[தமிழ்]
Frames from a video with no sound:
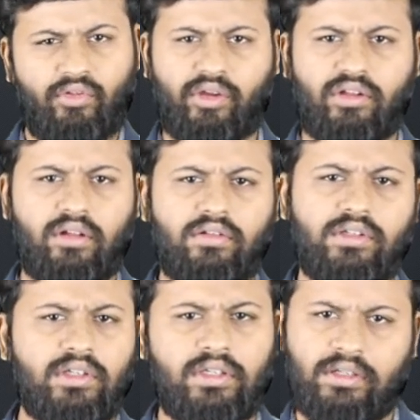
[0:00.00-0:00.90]
ஸோ இதோட
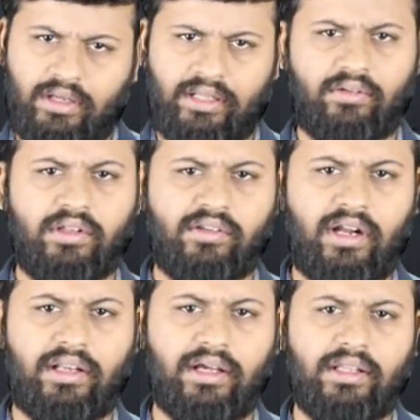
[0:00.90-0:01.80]
வந்து கதை வந்து
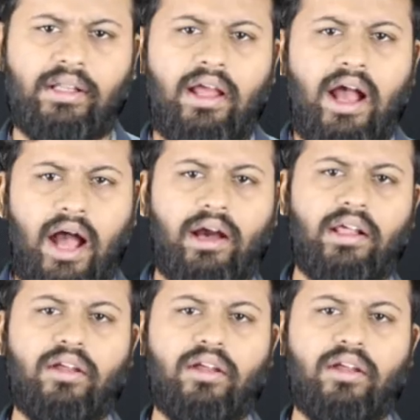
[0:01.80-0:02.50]
ஸ்டார்ட் ஆகுது அங்கே